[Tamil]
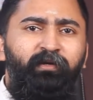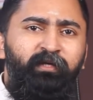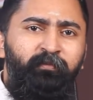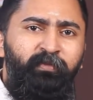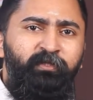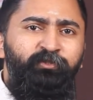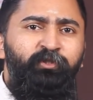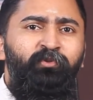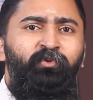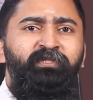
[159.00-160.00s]

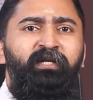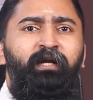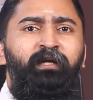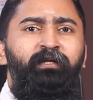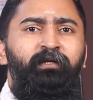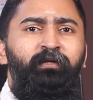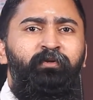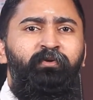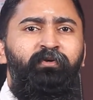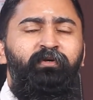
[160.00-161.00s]
டிப்ரெஷனும் கொஞ்ச நாள்களுக்கு
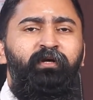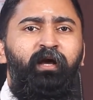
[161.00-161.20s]
இருக்கும்